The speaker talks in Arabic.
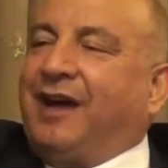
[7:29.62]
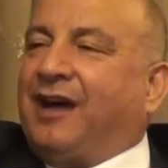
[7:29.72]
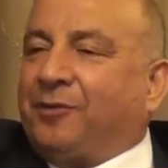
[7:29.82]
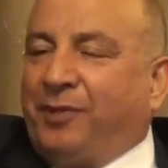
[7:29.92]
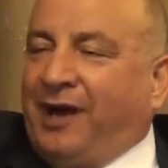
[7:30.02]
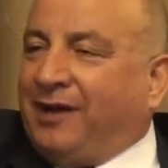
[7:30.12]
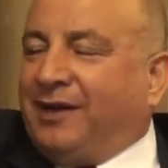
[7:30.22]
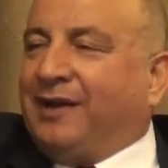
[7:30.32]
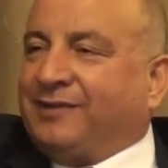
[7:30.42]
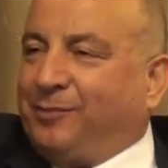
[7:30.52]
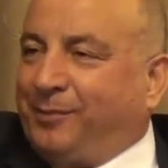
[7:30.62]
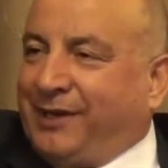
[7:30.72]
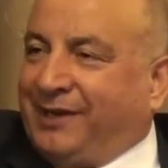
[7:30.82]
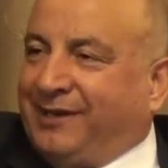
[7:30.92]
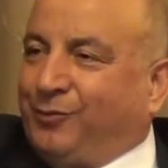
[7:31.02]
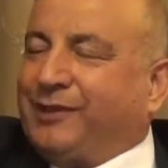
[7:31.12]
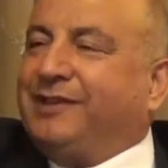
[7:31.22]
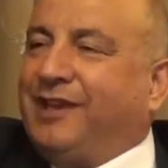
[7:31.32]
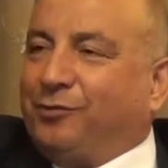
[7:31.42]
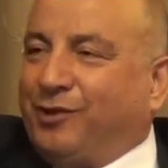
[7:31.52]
أربعة أطباء واثنين